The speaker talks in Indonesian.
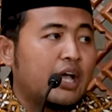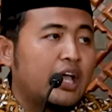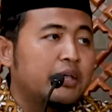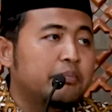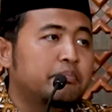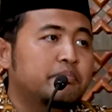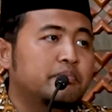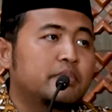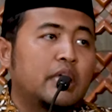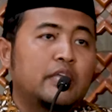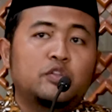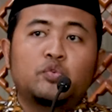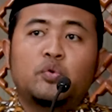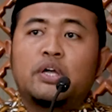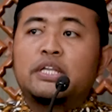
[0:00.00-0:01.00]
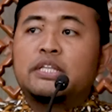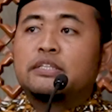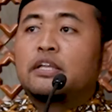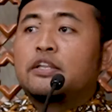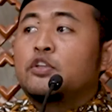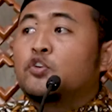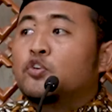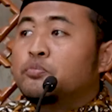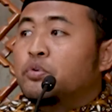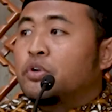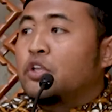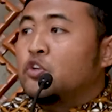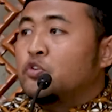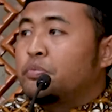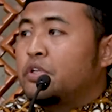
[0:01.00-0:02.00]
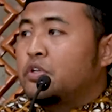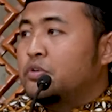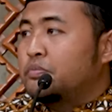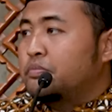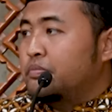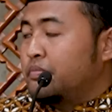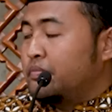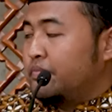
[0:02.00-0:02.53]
aib yaitu wanita dikubur hidup-hidup.